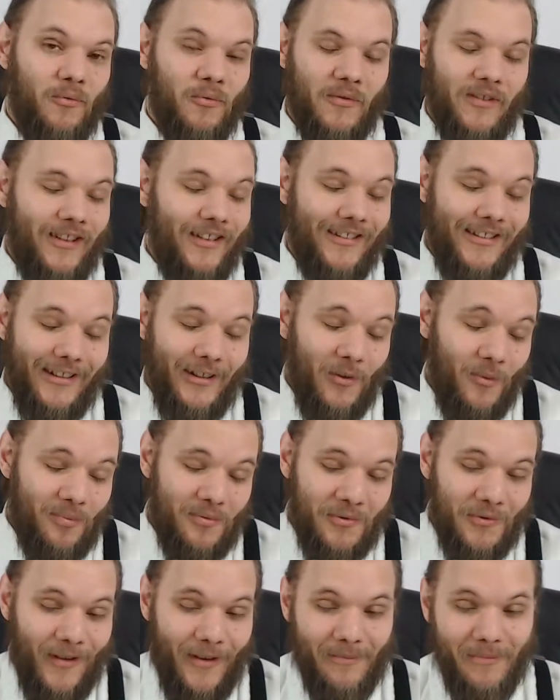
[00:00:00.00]
tout traité non
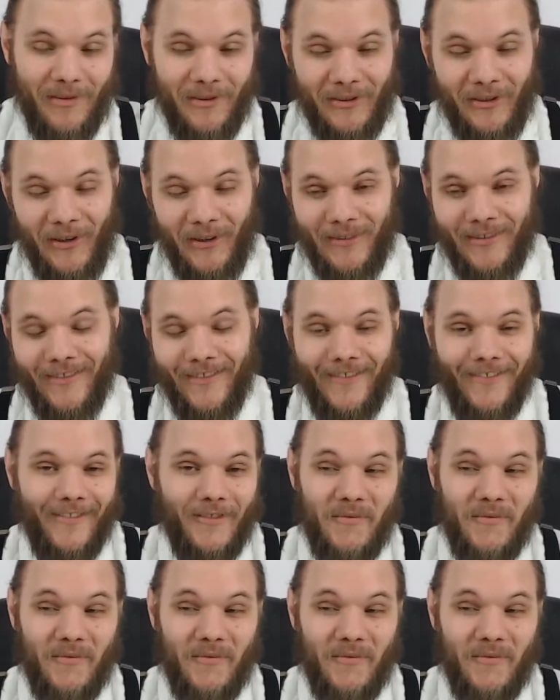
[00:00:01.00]
plus dans l'épisode, euh,